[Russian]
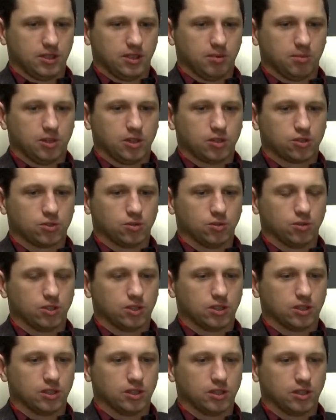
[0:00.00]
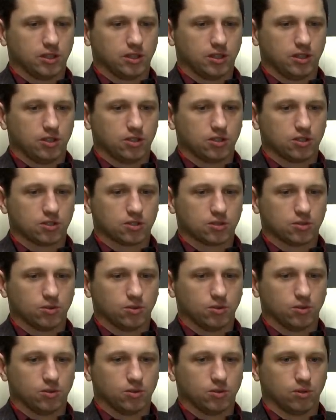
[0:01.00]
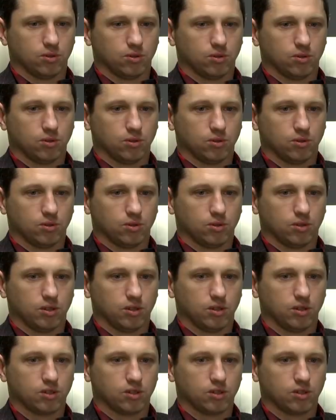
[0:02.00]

небольшую технологическую